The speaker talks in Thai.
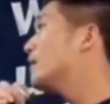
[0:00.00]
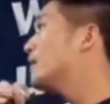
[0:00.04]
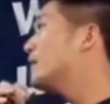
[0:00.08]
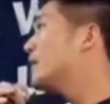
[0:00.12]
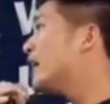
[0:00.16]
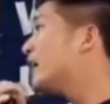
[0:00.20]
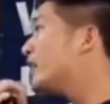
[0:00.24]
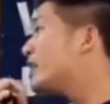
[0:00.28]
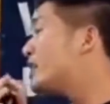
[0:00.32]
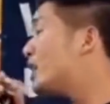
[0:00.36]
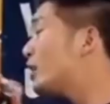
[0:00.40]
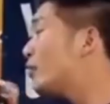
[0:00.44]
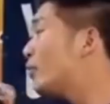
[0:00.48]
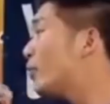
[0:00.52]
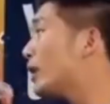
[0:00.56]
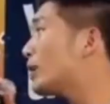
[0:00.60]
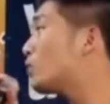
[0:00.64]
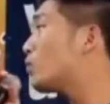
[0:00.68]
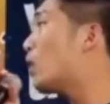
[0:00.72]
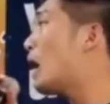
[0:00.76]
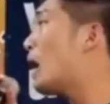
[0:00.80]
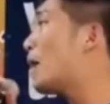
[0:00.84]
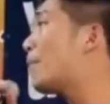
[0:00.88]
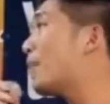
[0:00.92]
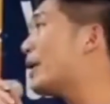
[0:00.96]
ที่ชีวิต
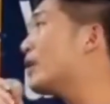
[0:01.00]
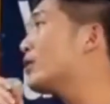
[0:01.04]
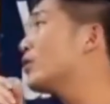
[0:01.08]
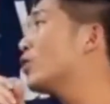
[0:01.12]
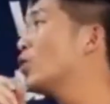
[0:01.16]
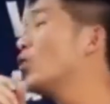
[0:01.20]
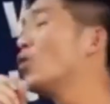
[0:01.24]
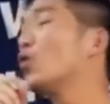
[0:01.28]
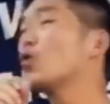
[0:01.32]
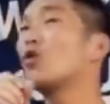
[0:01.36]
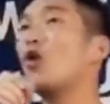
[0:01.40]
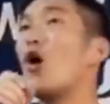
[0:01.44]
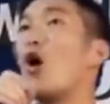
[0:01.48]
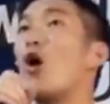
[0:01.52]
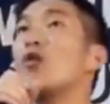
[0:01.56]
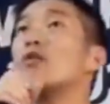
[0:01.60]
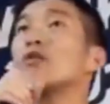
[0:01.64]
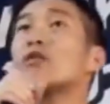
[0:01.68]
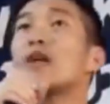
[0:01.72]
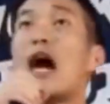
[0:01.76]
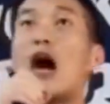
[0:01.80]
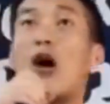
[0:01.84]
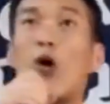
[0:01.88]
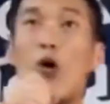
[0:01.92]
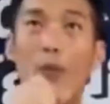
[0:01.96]
ความเป็นอยู่ของ
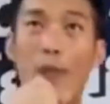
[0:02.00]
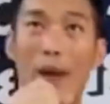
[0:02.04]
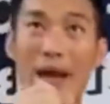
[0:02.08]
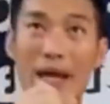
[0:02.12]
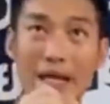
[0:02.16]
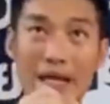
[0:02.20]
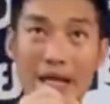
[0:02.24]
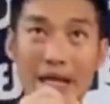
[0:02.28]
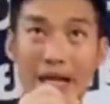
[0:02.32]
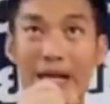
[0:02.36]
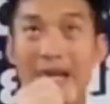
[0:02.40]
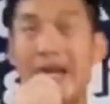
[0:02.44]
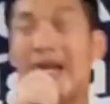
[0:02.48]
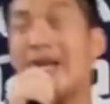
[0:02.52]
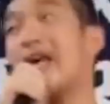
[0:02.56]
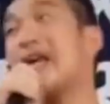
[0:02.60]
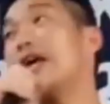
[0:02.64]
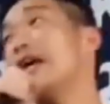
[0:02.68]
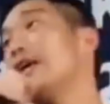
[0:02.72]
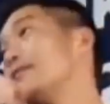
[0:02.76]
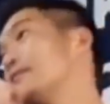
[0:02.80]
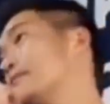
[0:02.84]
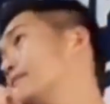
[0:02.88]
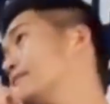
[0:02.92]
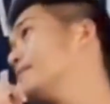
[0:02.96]
เราไม่ดี
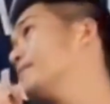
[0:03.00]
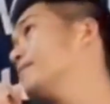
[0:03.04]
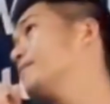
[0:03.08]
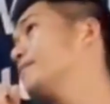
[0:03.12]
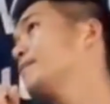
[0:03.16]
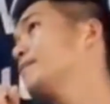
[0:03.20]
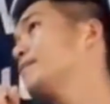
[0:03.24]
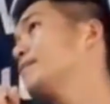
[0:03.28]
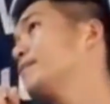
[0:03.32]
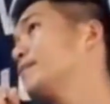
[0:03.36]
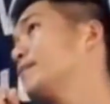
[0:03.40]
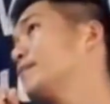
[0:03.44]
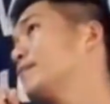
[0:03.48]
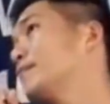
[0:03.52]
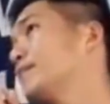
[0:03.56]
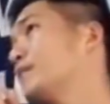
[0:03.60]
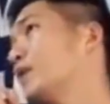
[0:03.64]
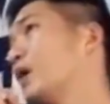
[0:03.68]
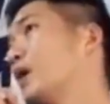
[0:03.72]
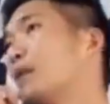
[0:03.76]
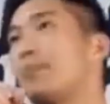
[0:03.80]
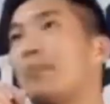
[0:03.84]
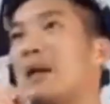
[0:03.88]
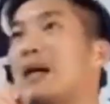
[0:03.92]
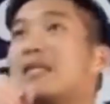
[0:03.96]

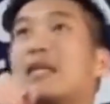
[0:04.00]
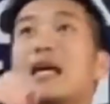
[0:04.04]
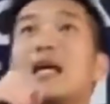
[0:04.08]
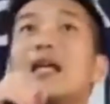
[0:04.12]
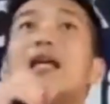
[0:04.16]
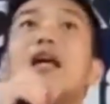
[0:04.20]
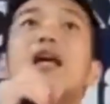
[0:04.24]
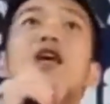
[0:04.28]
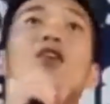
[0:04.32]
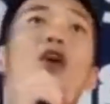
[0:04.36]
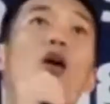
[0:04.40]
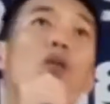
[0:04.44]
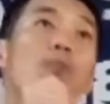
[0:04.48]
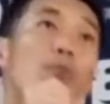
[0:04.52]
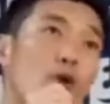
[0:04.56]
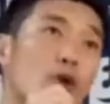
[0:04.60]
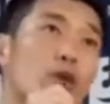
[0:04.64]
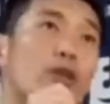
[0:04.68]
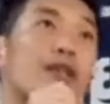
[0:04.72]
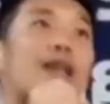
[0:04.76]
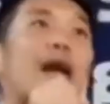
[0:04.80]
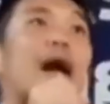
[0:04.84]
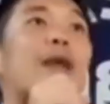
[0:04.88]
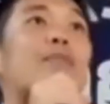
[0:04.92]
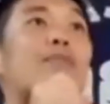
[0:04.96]
ไม่ใช่เรื่องของบุ
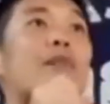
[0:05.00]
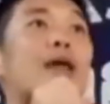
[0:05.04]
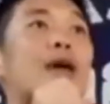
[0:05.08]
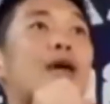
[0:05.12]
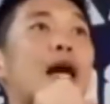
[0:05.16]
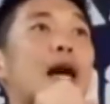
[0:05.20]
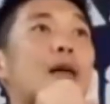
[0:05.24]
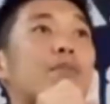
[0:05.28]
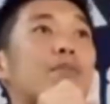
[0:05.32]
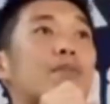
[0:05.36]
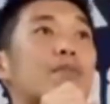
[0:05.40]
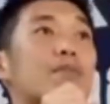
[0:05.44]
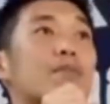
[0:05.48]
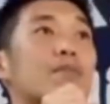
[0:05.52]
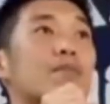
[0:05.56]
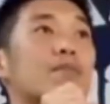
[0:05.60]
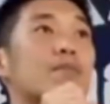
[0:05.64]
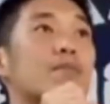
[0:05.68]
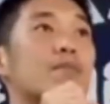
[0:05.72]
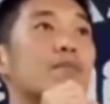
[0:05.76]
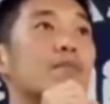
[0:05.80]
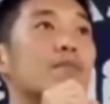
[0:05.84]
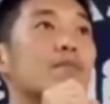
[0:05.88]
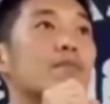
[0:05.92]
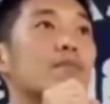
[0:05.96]
ญกรรมนะครับ
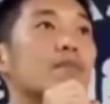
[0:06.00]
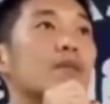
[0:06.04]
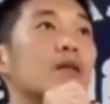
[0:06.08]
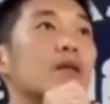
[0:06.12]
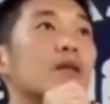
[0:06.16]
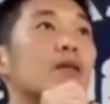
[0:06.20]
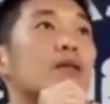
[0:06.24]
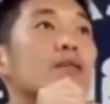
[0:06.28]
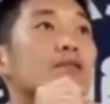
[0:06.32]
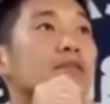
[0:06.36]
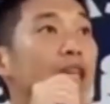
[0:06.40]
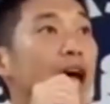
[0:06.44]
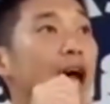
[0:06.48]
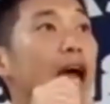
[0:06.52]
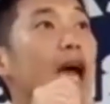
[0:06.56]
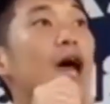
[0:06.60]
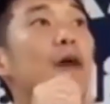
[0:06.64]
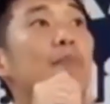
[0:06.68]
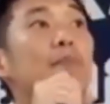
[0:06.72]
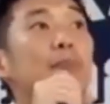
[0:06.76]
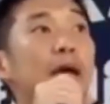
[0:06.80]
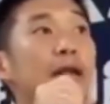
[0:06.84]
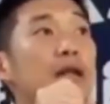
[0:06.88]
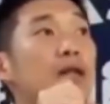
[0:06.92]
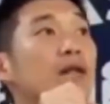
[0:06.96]
แต่
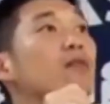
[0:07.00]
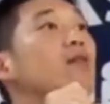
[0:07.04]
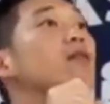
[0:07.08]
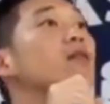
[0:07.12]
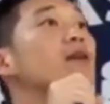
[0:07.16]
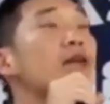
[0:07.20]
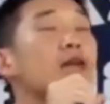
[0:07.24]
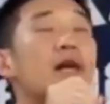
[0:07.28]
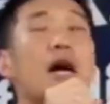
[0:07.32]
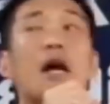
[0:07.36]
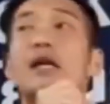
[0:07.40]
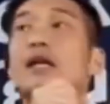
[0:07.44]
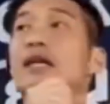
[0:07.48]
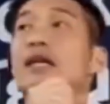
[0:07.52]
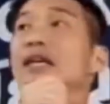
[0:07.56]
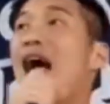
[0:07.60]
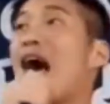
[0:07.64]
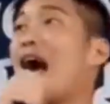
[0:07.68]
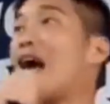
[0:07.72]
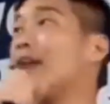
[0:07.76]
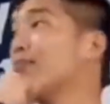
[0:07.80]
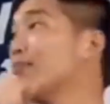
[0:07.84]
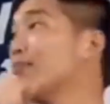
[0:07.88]
เป็นเรื่องการ